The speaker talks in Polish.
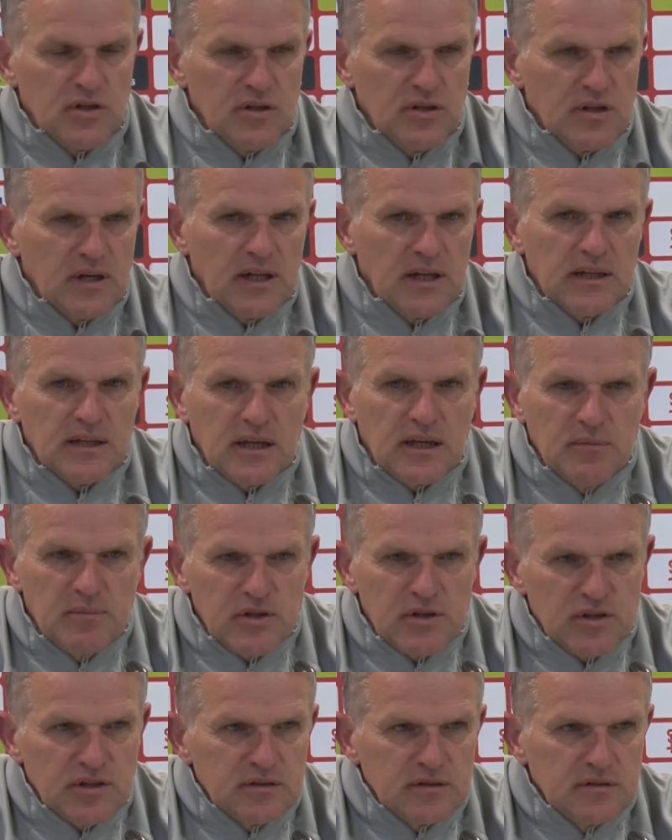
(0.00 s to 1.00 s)
Jeśli się gra takie
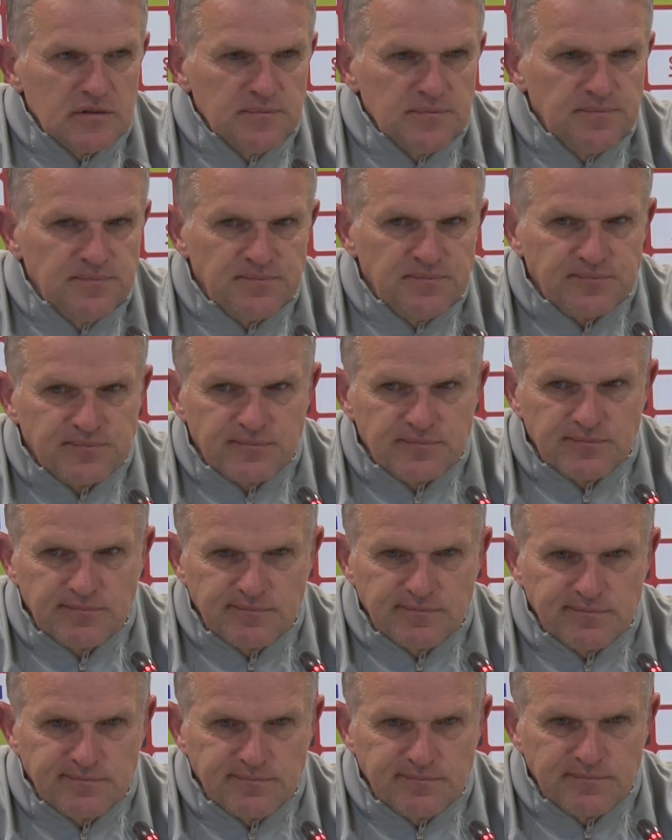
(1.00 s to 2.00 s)
mecze, to
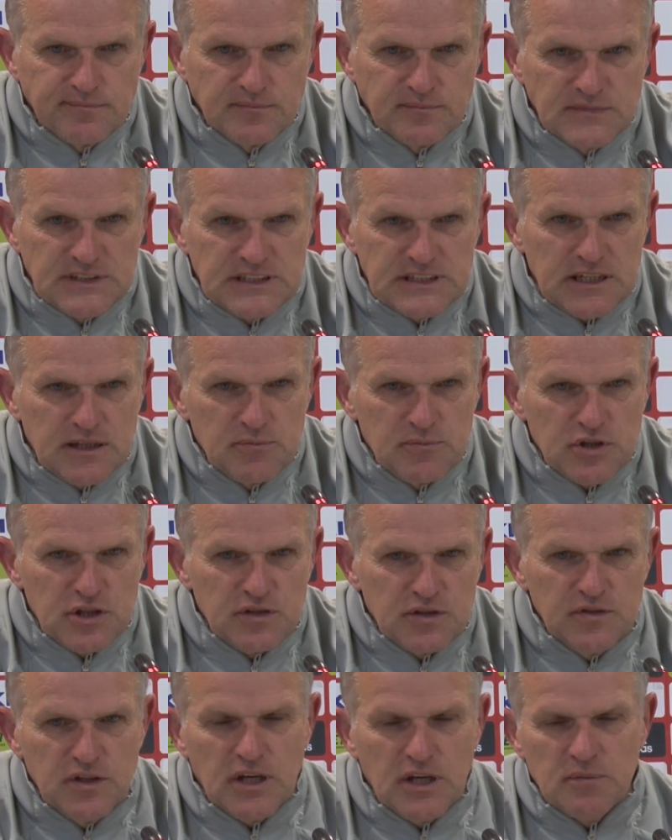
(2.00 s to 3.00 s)
mm, z takim
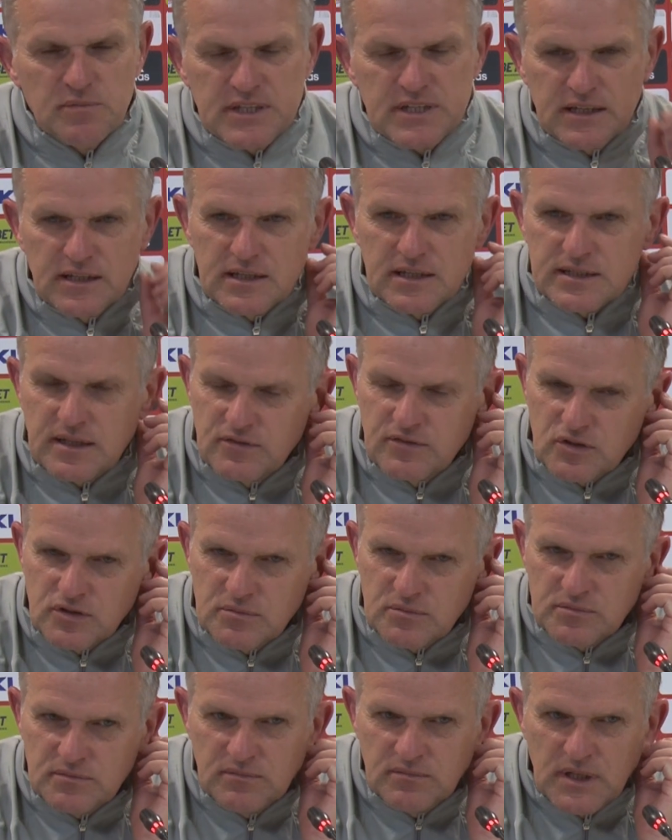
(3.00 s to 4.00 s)
przeciwnikiem, z tak
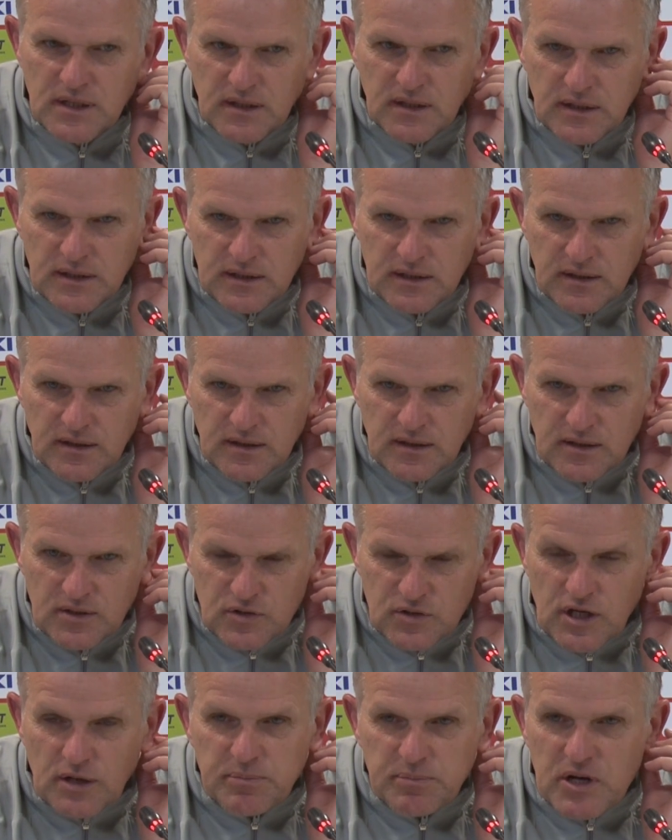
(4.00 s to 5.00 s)
nastawionym,
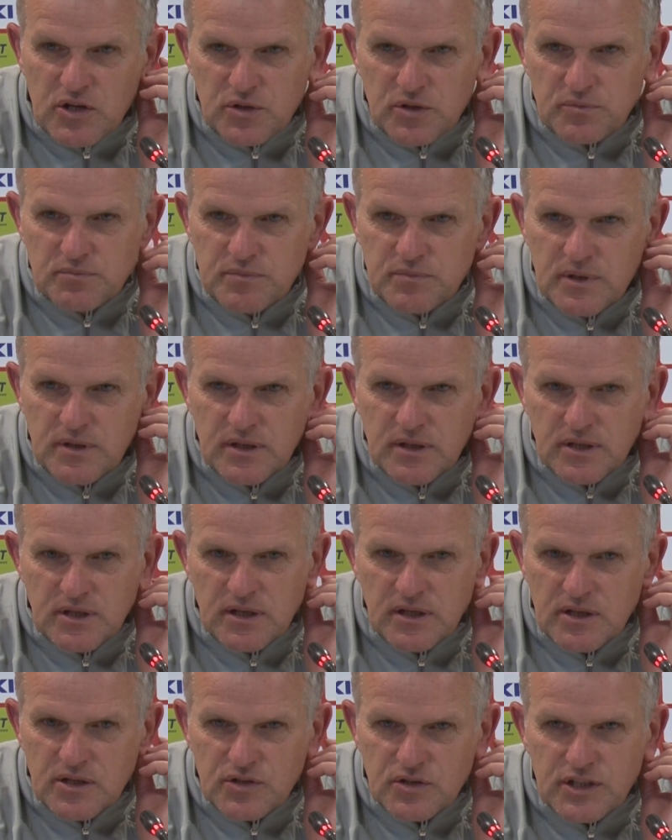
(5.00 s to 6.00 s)
trzeba pierwszym
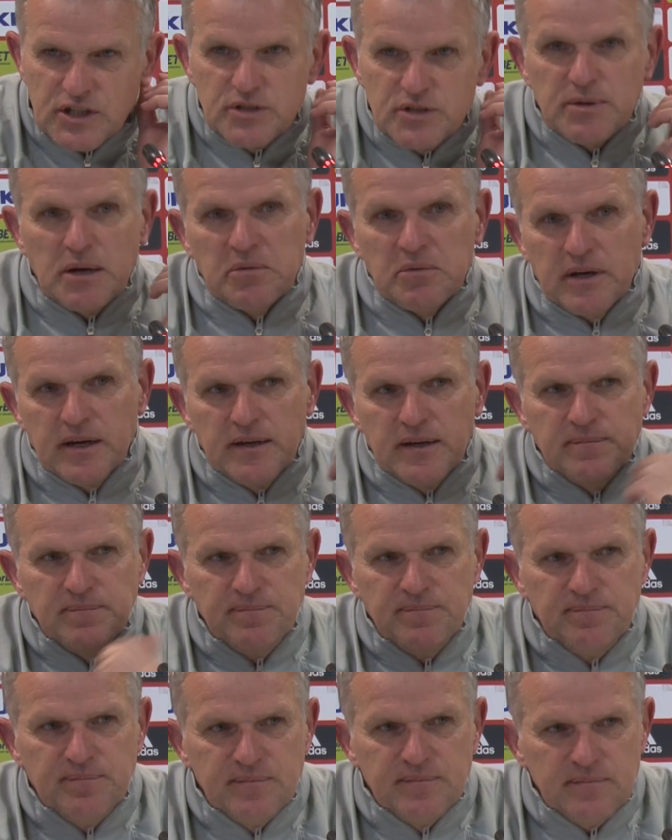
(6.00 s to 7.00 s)
e, szczelić bramkę.
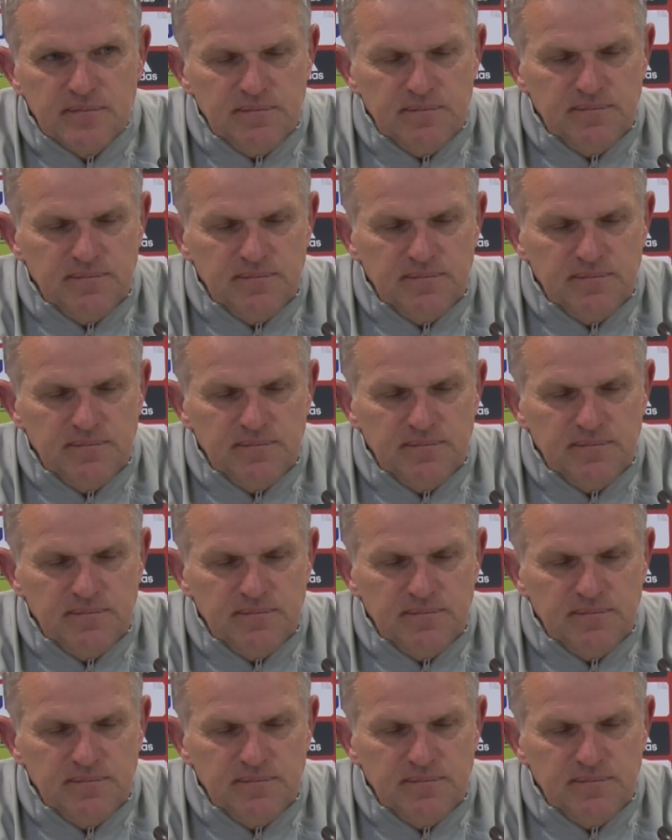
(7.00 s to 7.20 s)
Mm,